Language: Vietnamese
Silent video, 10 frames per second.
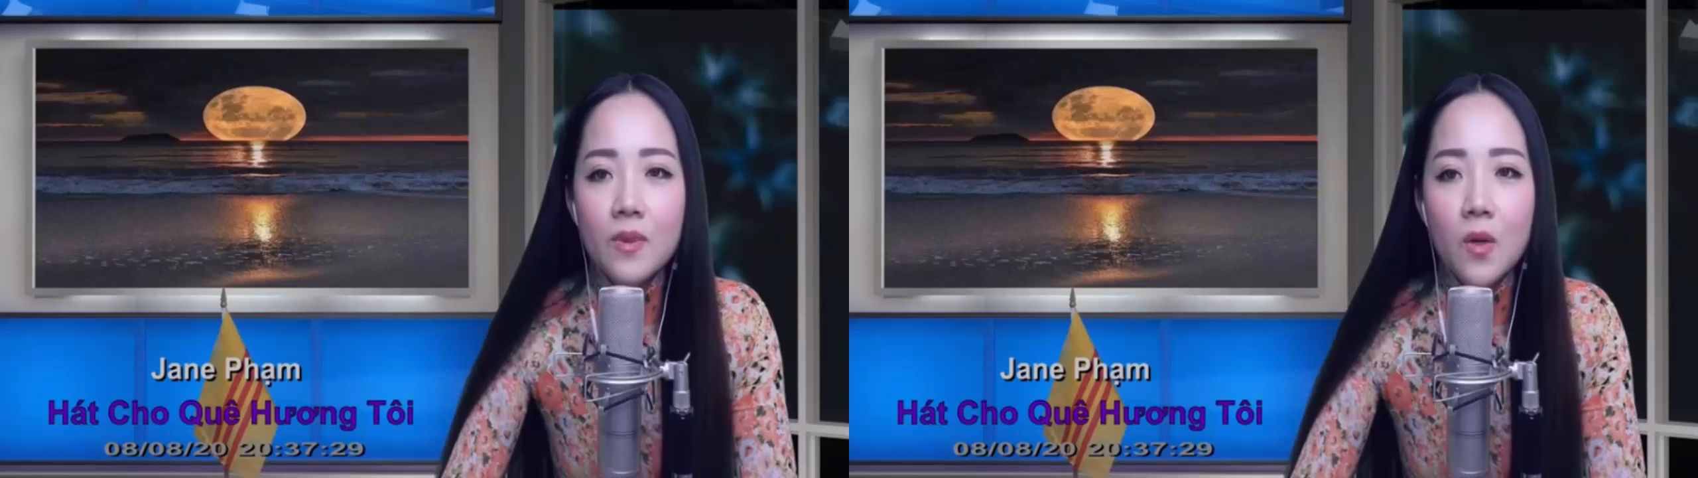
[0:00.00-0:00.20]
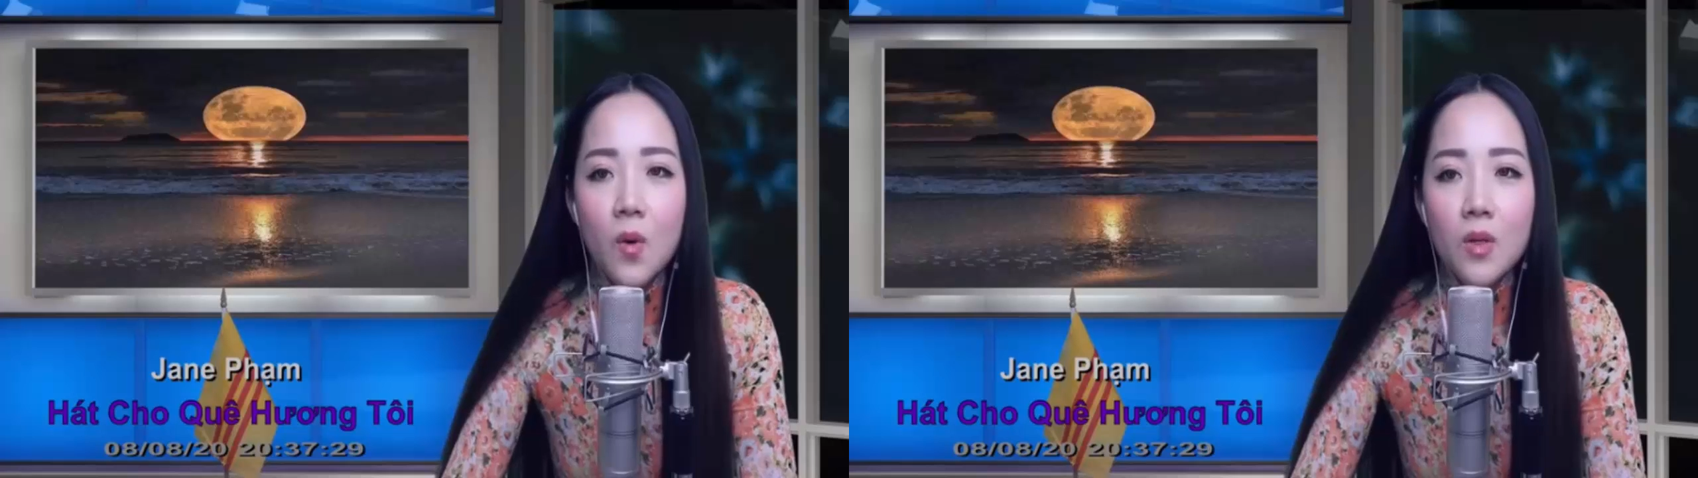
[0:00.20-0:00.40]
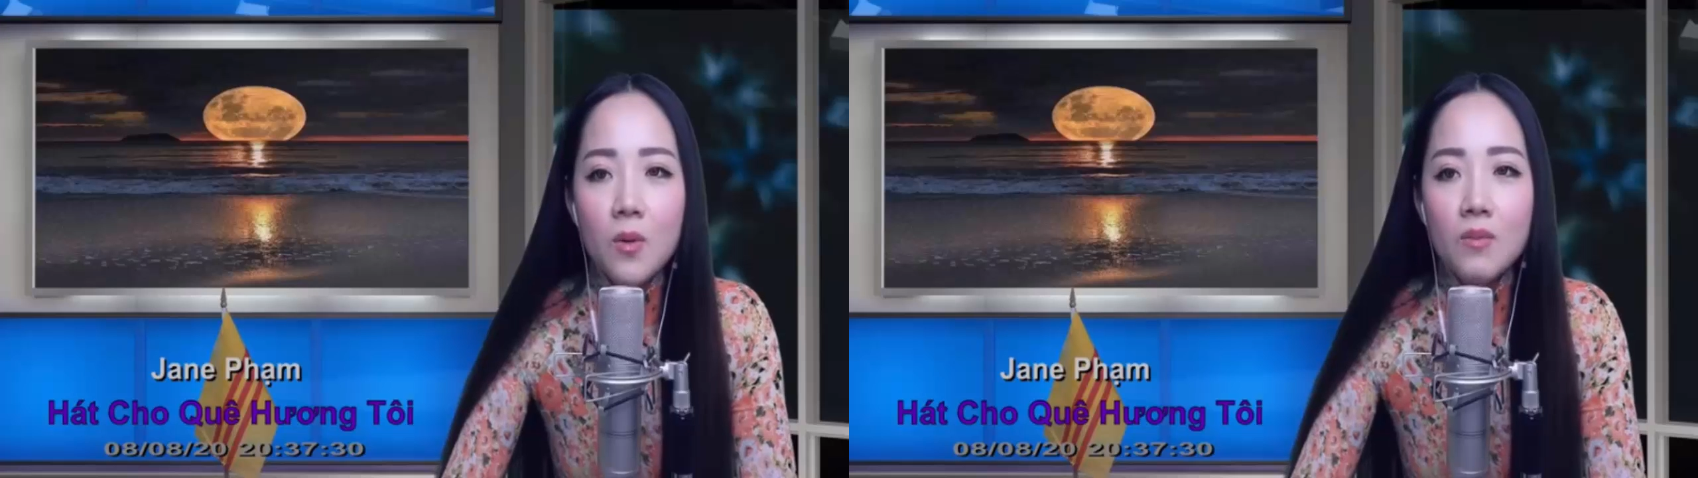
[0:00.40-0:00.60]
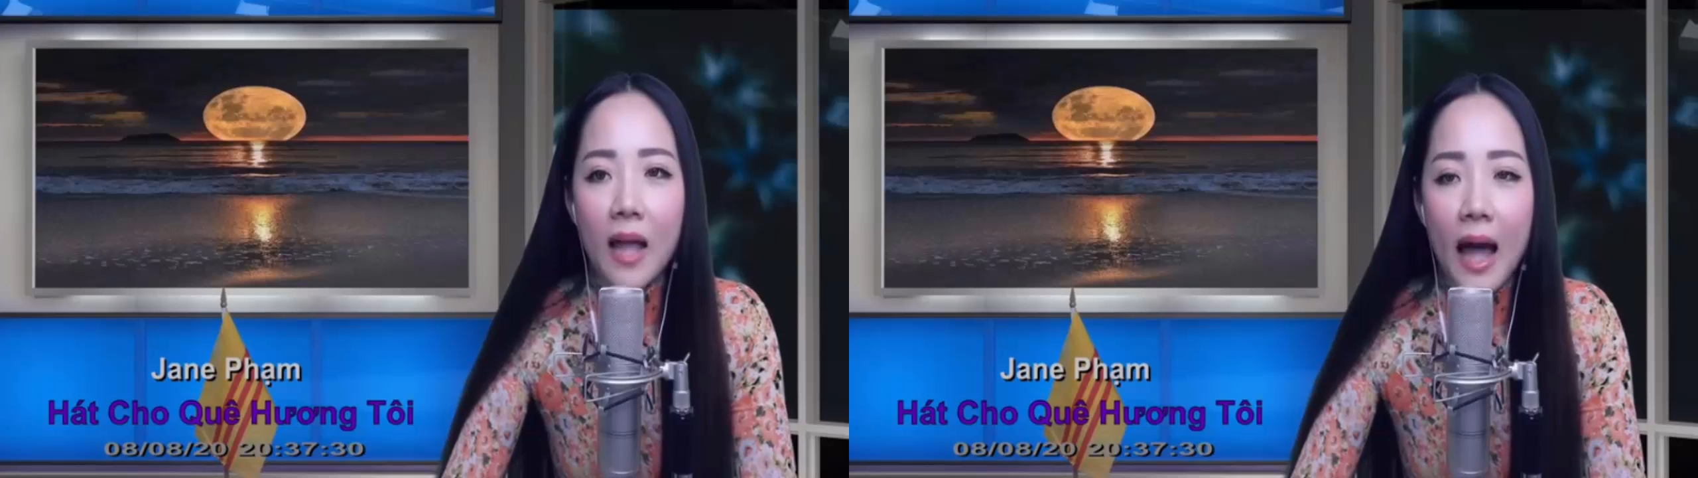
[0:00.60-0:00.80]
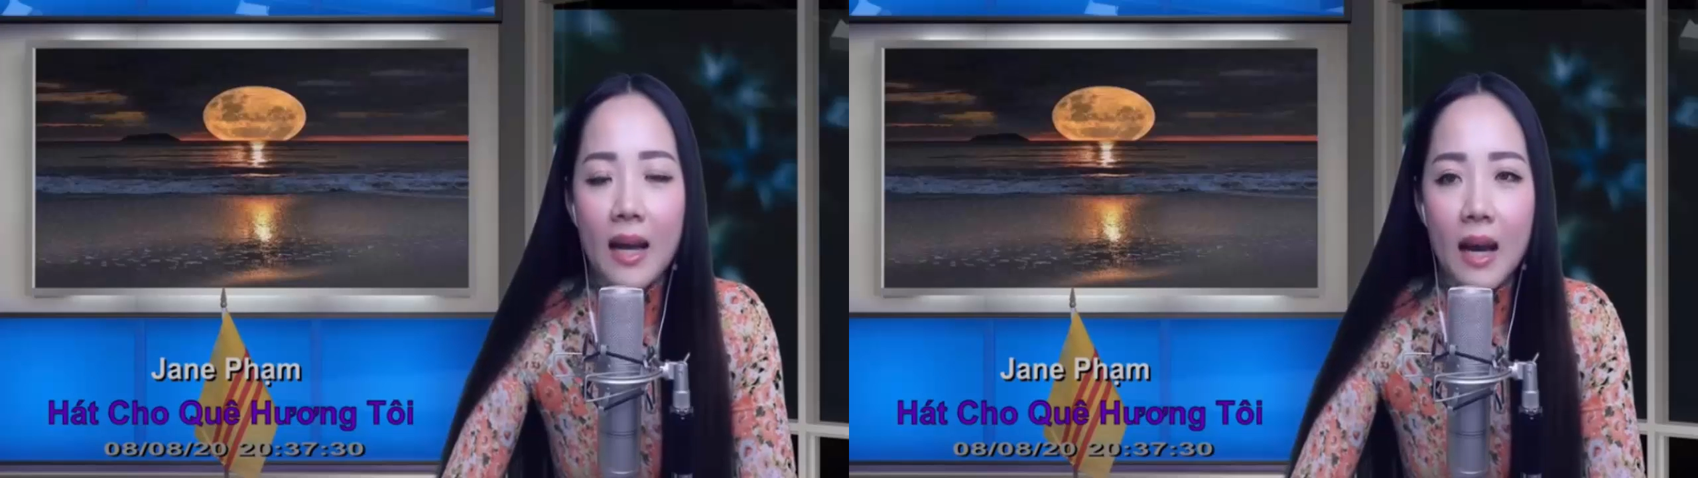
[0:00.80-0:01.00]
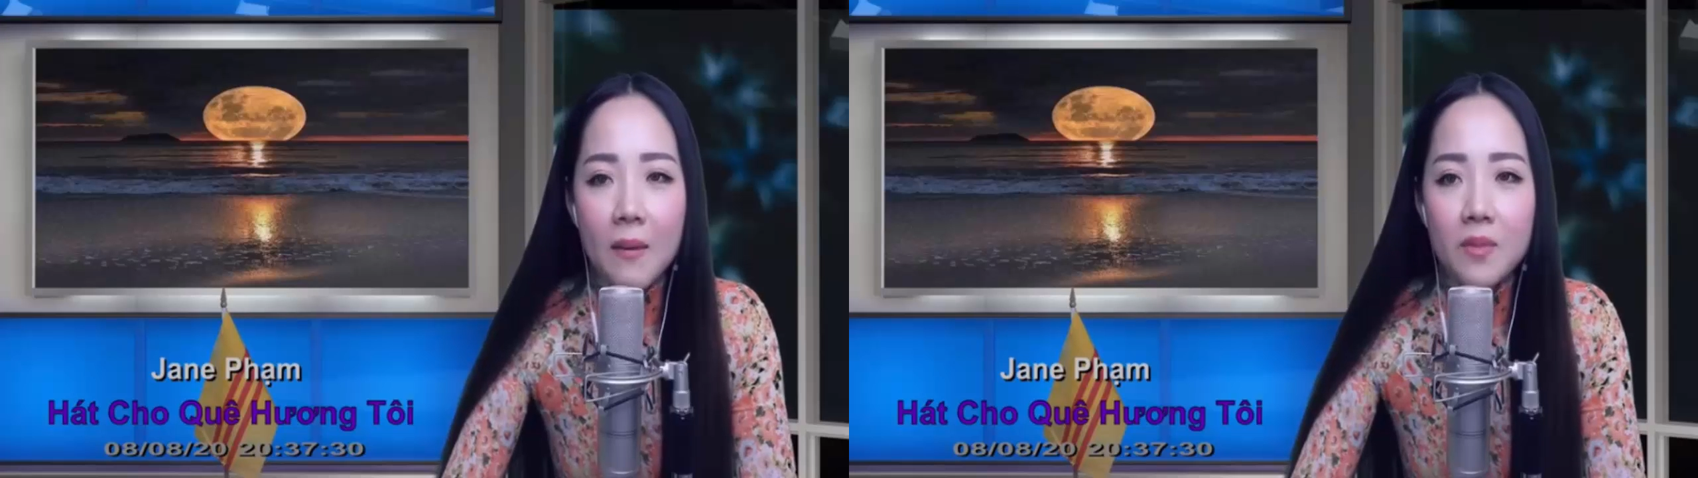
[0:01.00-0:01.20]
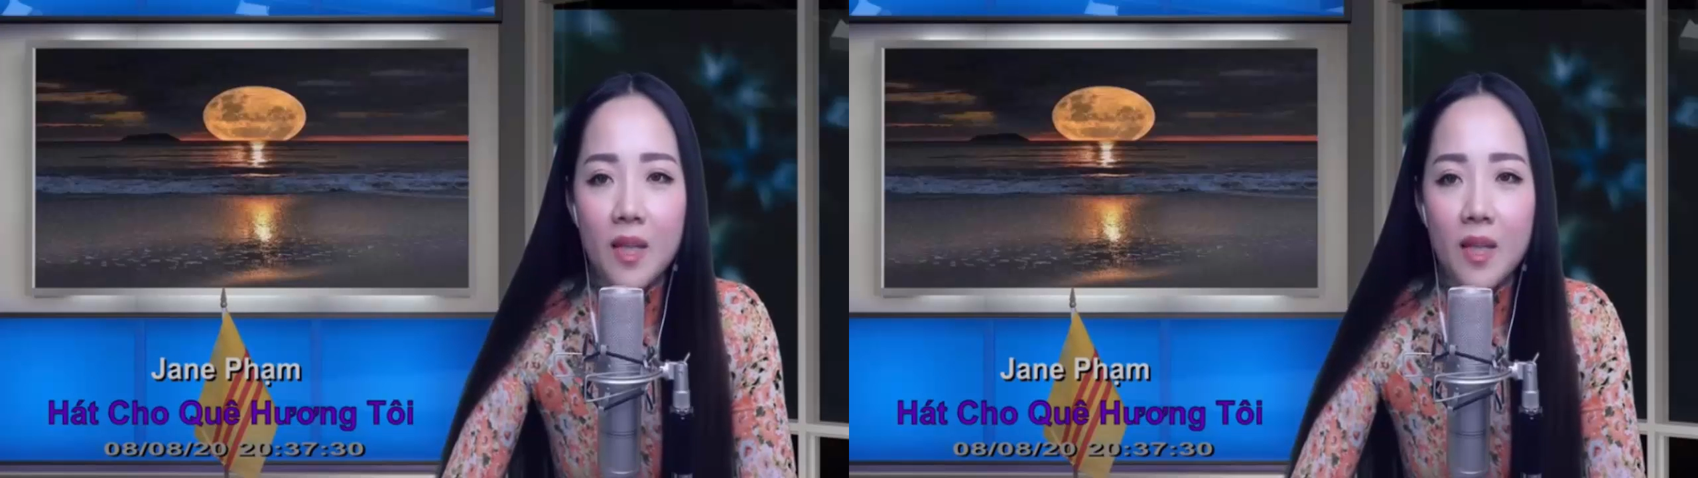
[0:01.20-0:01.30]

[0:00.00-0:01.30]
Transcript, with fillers: của chúng ta nằm